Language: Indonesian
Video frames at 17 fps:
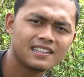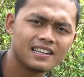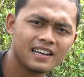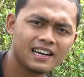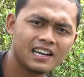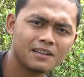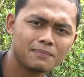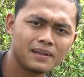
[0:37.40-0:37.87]

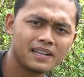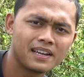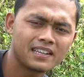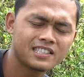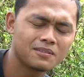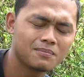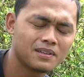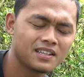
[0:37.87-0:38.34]
dan pada
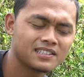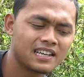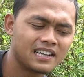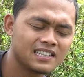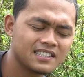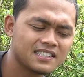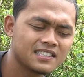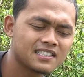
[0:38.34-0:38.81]
kesempatan
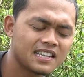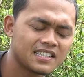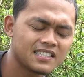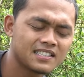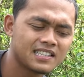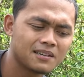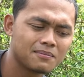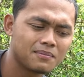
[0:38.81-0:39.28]
kali ini saya
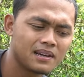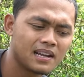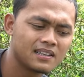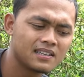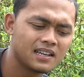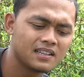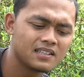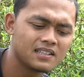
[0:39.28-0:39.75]
sedang
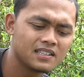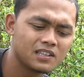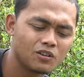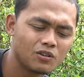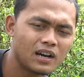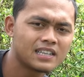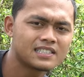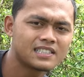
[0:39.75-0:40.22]
berada di
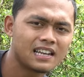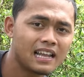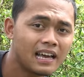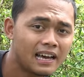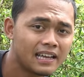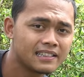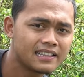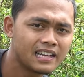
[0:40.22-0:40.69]
lokasi
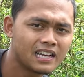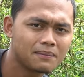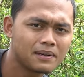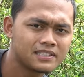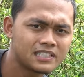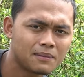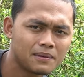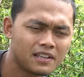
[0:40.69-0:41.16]
lahan
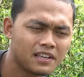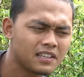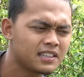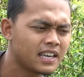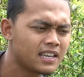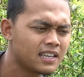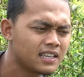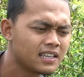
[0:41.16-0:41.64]
tanaman cabai
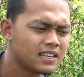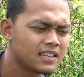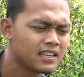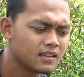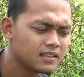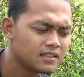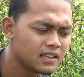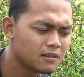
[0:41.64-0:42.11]
keriting
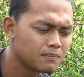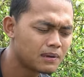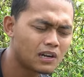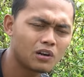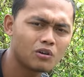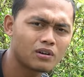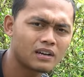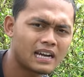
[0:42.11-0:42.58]
yang
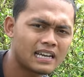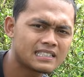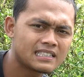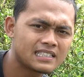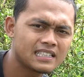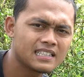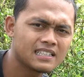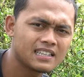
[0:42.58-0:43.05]
berlokasi